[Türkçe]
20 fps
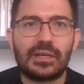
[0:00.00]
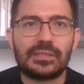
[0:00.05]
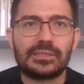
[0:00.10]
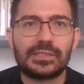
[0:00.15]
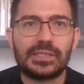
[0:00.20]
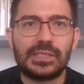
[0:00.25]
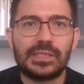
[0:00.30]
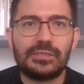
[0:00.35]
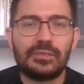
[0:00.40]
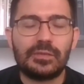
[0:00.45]

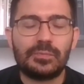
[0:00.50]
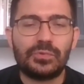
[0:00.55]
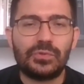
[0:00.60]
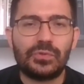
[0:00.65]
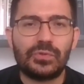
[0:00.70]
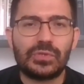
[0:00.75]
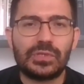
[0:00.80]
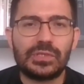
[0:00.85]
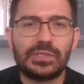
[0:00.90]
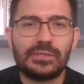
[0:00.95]
askeri ve
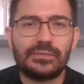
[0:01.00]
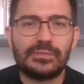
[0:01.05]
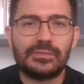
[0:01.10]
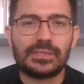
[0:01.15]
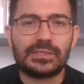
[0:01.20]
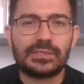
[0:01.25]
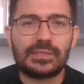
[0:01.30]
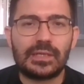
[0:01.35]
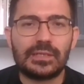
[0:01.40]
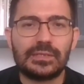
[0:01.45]
bürokratik
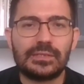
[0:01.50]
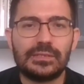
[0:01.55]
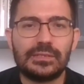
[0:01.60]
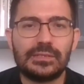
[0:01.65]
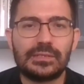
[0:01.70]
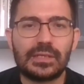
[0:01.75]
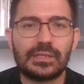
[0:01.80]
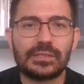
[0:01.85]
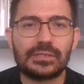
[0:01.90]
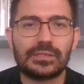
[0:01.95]

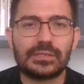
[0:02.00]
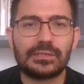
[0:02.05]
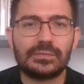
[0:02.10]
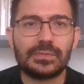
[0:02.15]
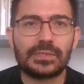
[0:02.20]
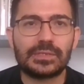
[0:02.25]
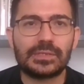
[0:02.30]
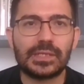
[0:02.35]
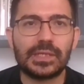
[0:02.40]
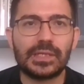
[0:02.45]
vesayetin
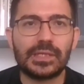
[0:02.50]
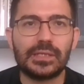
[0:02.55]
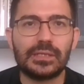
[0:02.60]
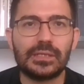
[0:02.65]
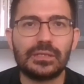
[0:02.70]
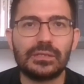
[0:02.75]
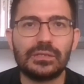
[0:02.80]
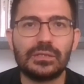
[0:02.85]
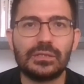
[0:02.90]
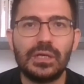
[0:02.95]
tartışılması
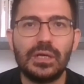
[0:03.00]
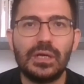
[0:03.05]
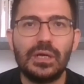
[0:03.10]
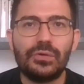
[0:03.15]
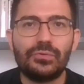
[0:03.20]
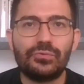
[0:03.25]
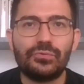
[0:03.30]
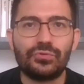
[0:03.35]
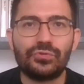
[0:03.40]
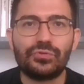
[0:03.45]
gerektiğini
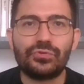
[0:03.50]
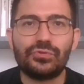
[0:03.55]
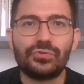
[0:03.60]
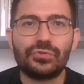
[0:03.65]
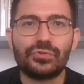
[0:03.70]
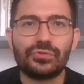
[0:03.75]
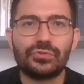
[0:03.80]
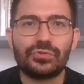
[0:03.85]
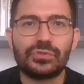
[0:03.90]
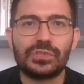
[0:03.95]

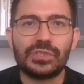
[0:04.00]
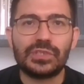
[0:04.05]
düşünüyoruz.